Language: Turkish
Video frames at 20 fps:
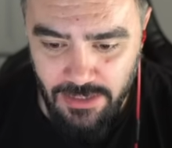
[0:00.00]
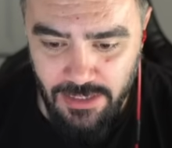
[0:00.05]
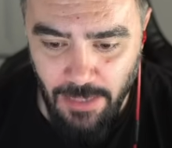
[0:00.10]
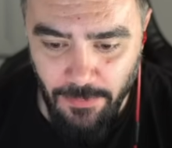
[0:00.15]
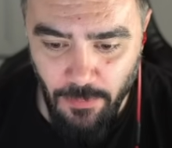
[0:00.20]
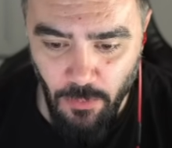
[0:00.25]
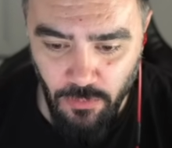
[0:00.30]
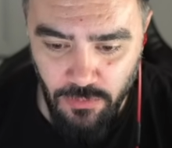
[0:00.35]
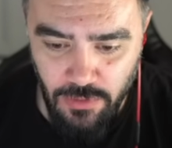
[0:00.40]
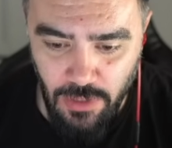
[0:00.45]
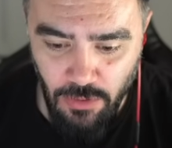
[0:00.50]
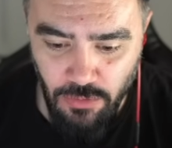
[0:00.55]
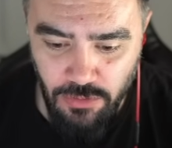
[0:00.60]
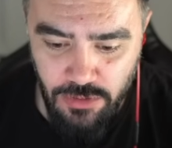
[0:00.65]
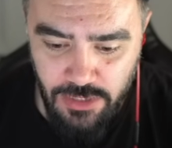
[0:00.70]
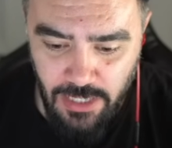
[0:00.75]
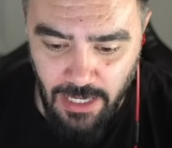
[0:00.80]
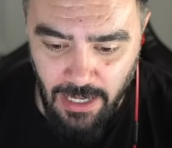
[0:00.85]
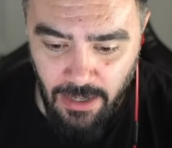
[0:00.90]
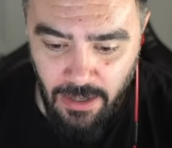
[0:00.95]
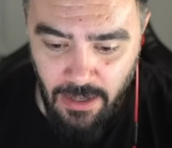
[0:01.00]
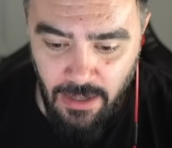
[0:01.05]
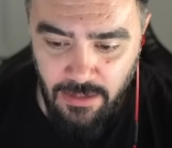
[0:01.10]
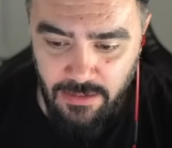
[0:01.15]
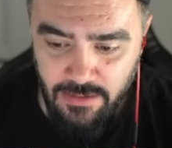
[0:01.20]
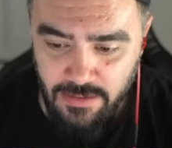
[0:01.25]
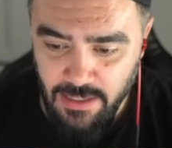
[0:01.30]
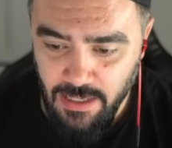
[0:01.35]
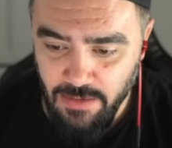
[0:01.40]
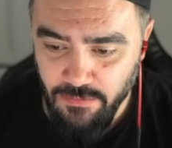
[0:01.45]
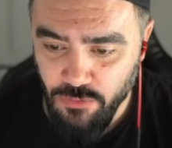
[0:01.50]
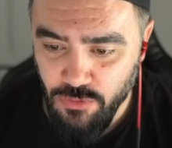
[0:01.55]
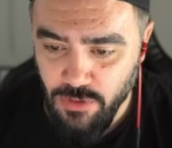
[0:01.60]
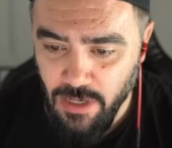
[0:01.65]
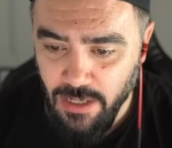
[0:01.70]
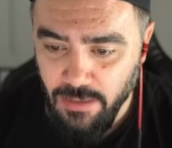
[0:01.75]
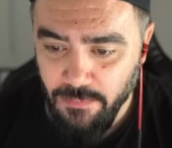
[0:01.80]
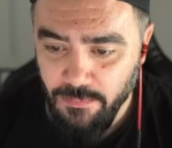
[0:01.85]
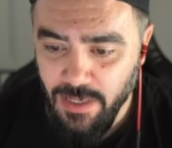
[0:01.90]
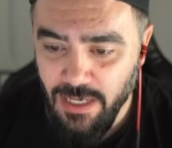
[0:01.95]
Ama ondan önce
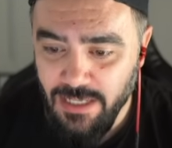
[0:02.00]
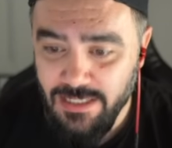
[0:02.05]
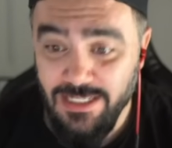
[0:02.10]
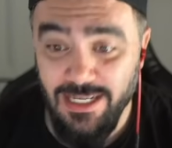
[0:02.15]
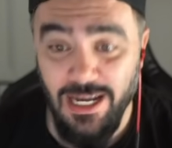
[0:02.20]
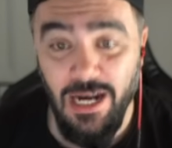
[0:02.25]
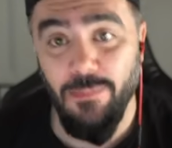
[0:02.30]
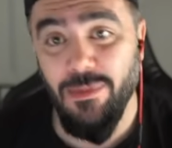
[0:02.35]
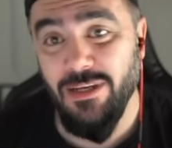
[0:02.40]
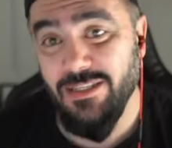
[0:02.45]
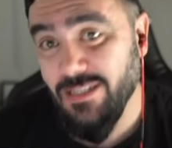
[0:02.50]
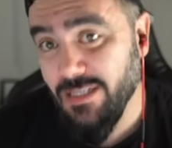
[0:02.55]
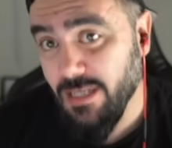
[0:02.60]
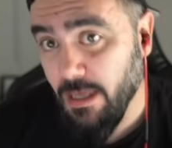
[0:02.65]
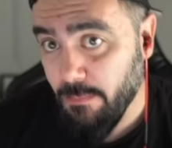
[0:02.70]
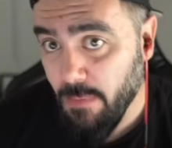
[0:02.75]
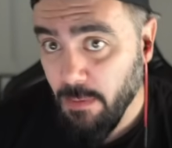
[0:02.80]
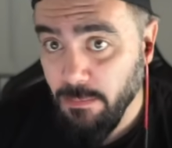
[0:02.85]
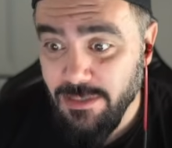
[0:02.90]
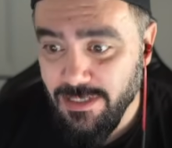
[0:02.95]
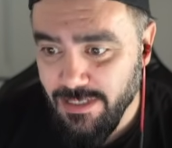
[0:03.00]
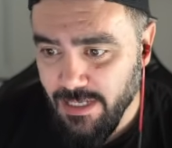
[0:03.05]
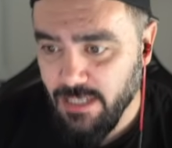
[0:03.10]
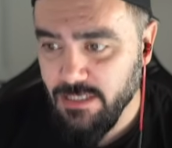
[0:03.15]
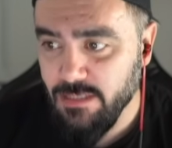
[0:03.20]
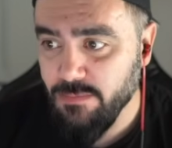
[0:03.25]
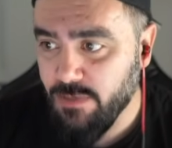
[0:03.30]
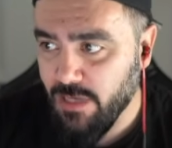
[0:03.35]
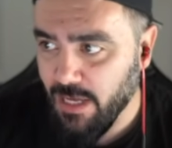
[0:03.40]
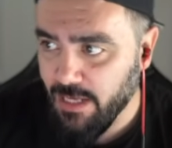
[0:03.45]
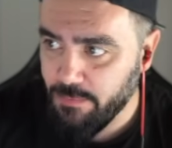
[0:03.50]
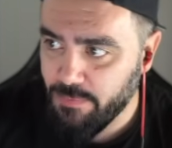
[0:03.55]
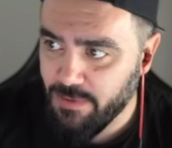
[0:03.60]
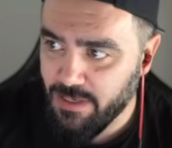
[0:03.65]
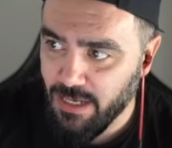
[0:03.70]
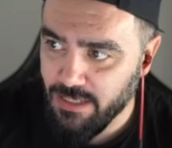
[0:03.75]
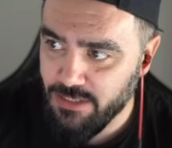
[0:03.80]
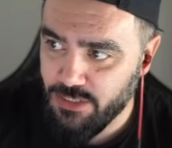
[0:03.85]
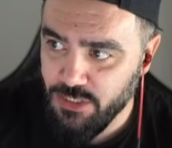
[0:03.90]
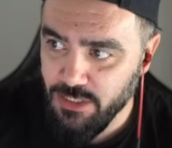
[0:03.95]
Trevor'la biraz yaramazlık yapmamız lazım ki hani
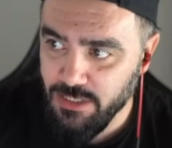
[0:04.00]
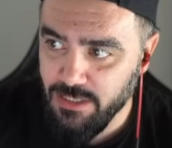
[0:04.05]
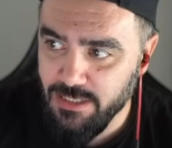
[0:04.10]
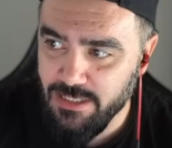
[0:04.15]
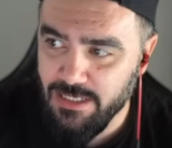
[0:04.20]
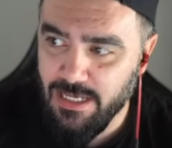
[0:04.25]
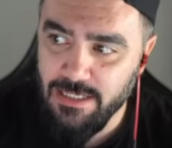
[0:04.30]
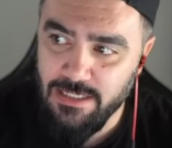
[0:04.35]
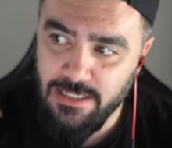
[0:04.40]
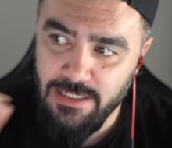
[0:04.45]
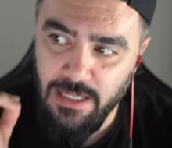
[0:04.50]
birkaç yıldız gelsin.